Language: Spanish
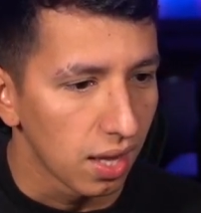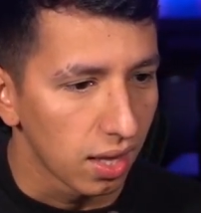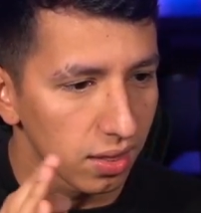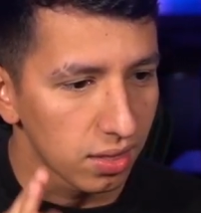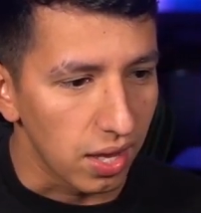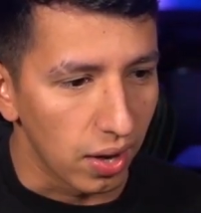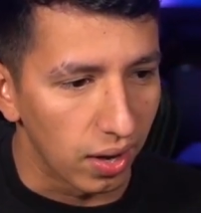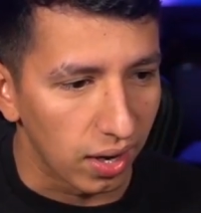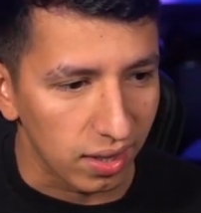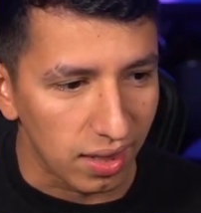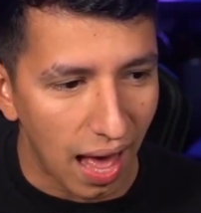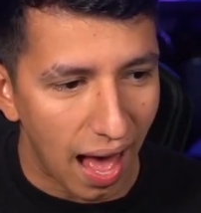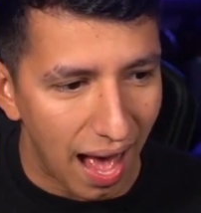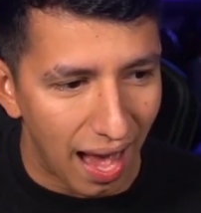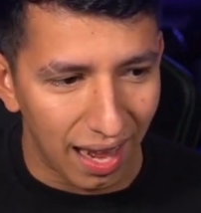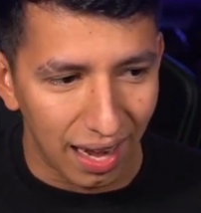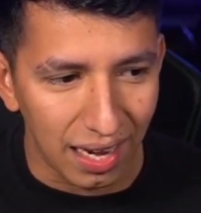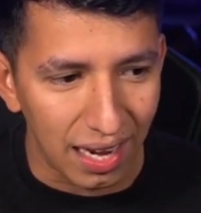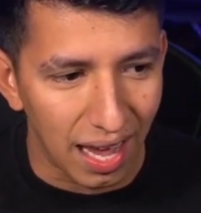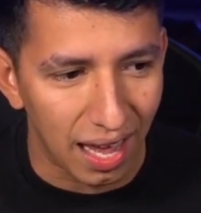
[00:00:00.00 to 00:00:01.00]
De
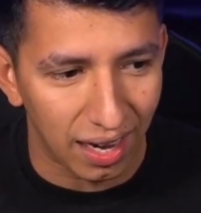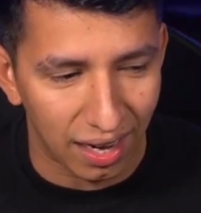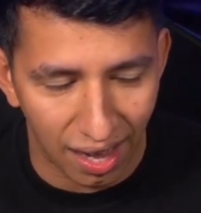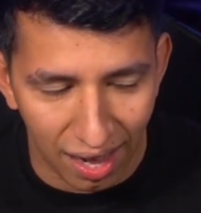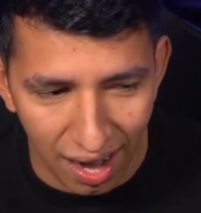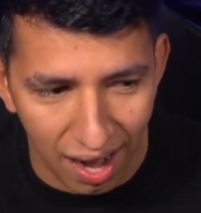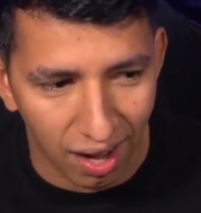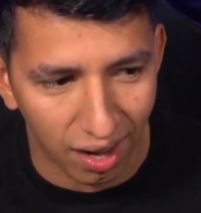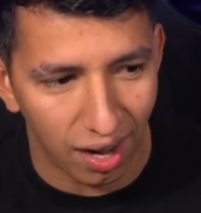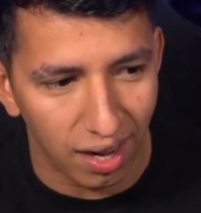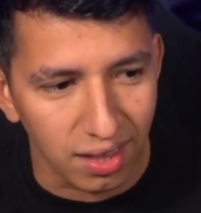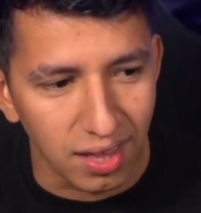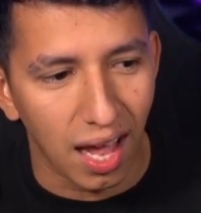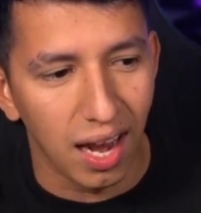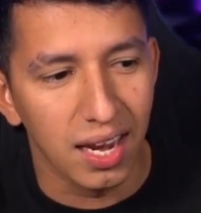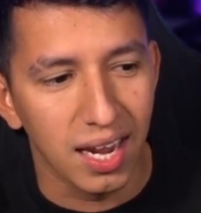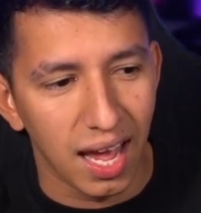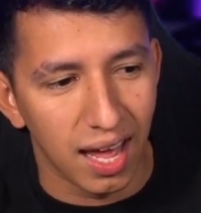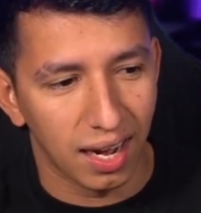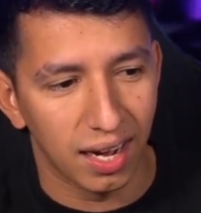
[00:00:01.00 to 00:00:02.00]
verdad, el IRL, el rey
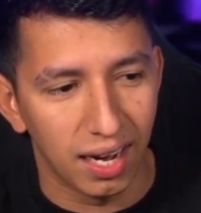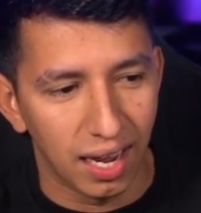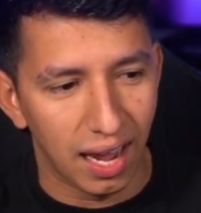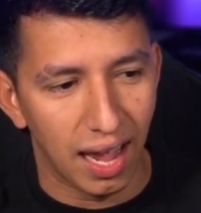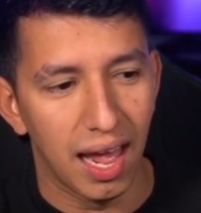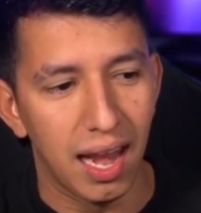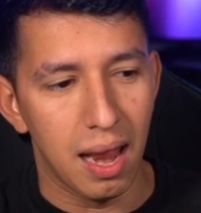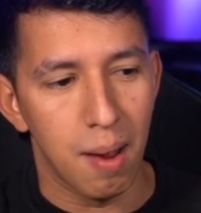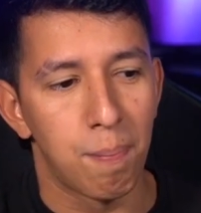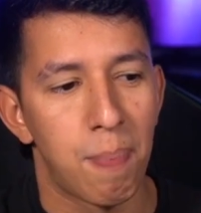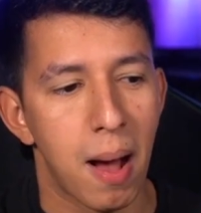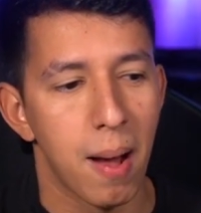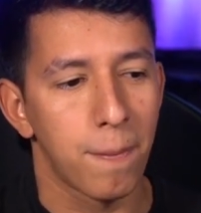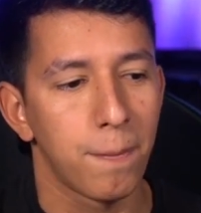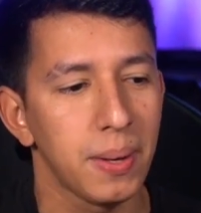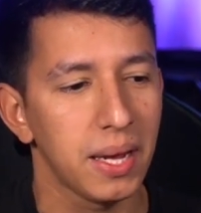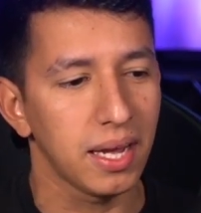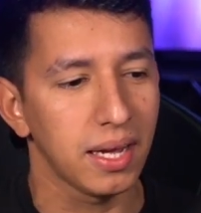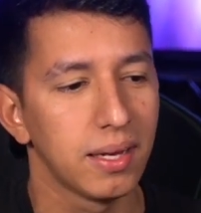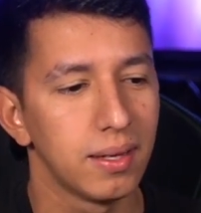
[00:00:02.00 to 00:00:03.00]
del IRL,
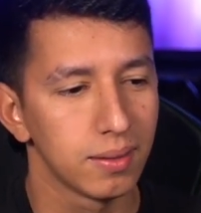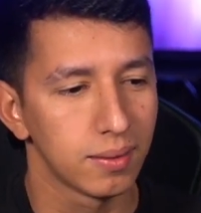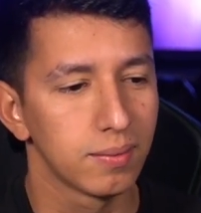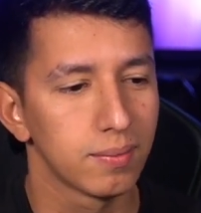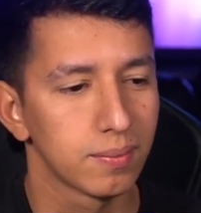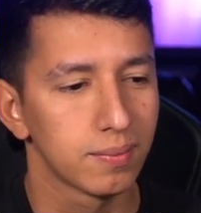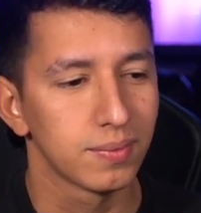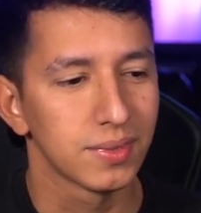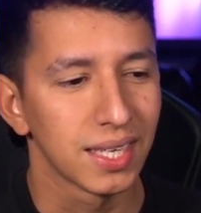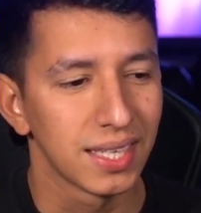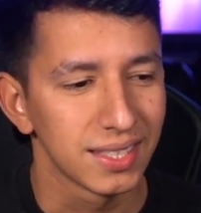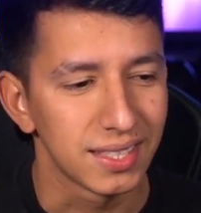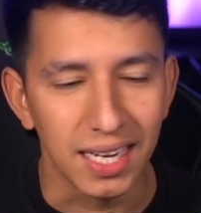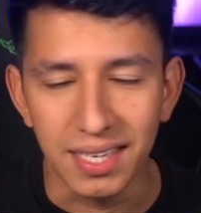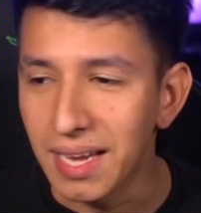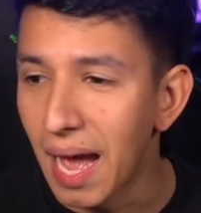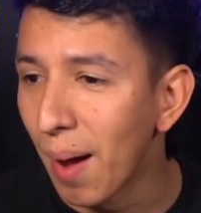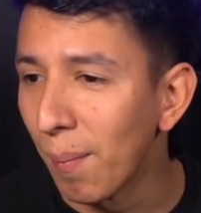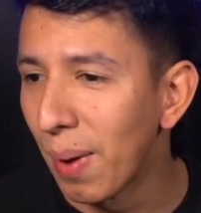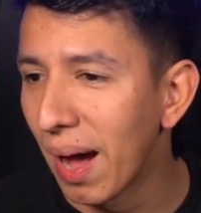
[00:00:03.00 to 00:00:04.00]
papi, se
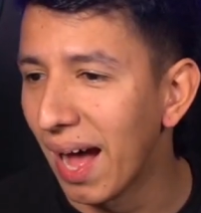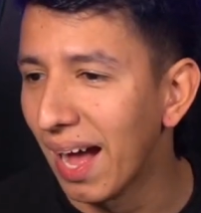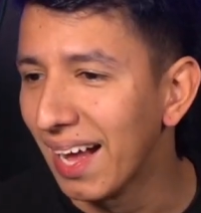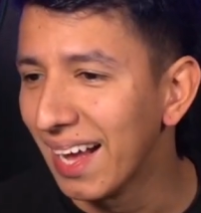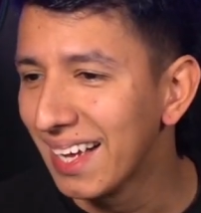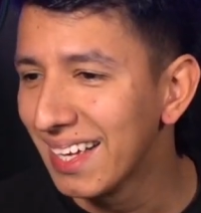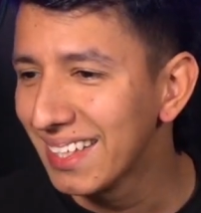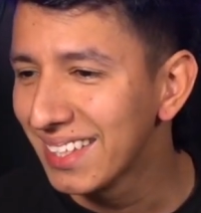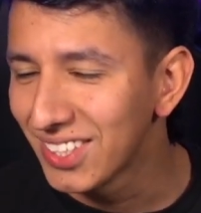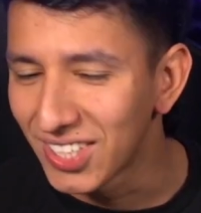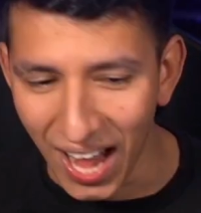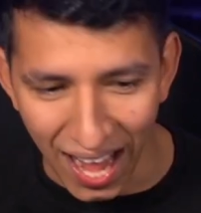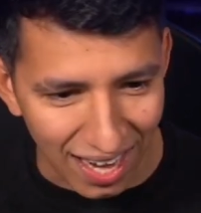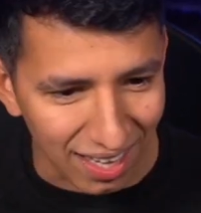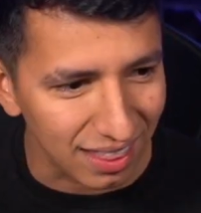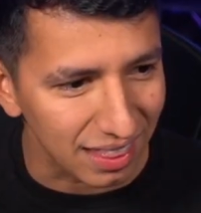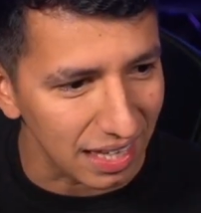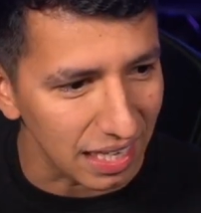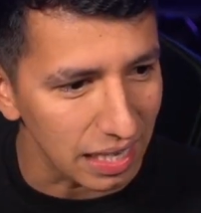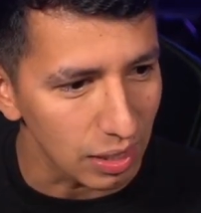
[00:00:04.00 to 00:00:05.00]
llama
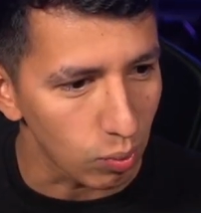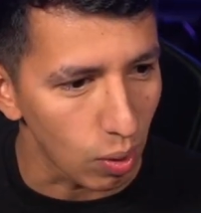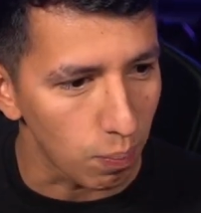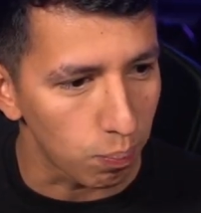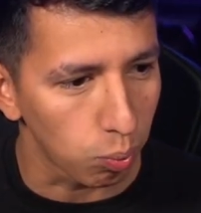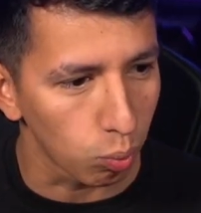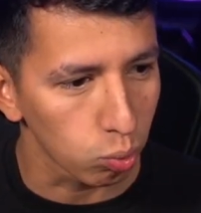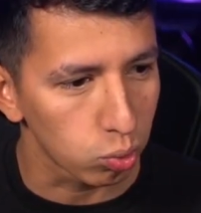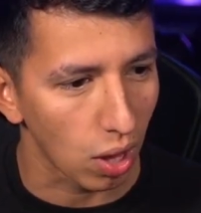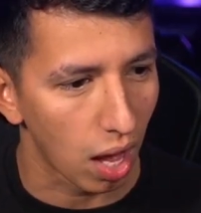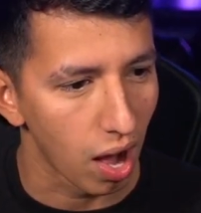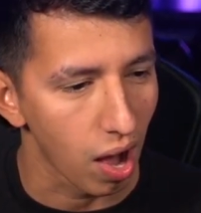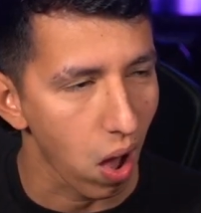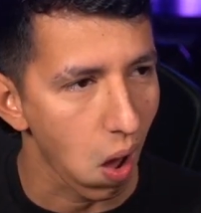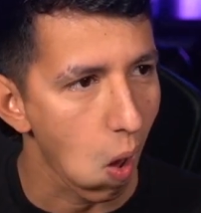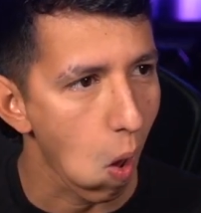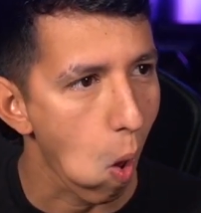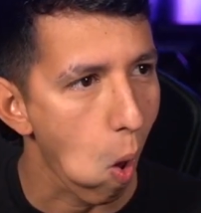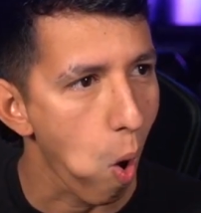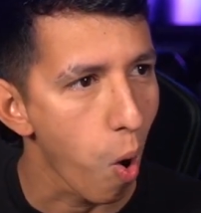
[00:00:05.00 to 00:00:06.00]
Chanti, pues puta.
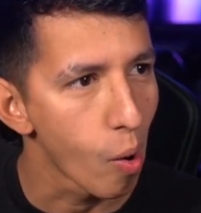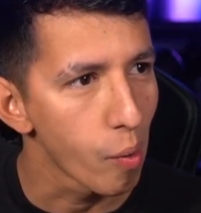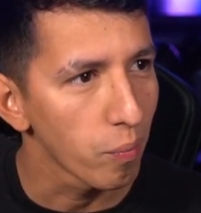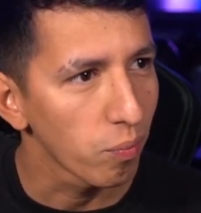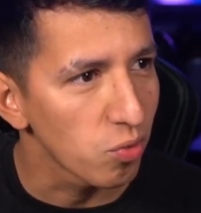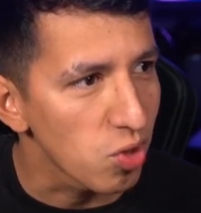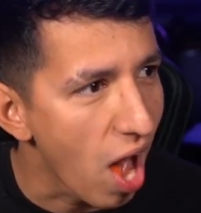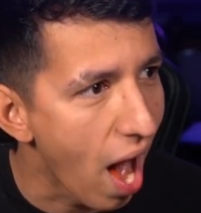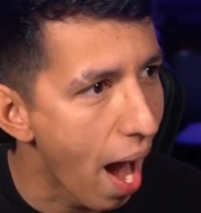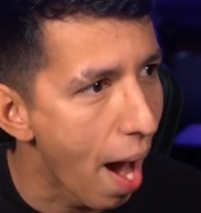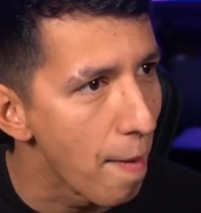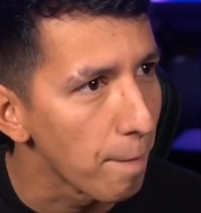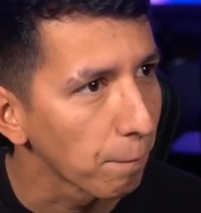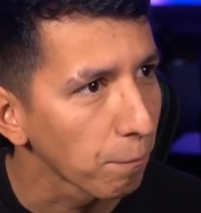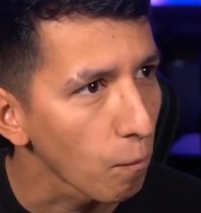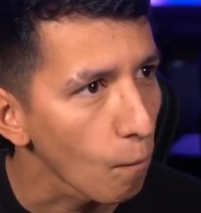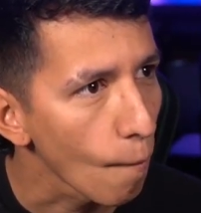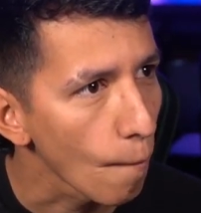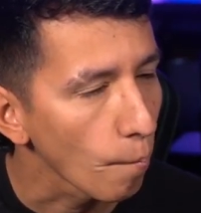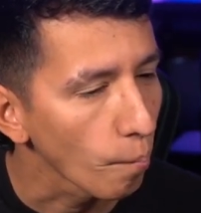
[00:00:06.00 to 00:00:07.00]

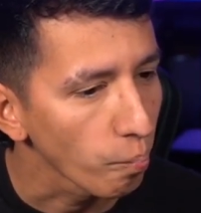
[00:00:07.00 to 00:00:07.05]
Ya.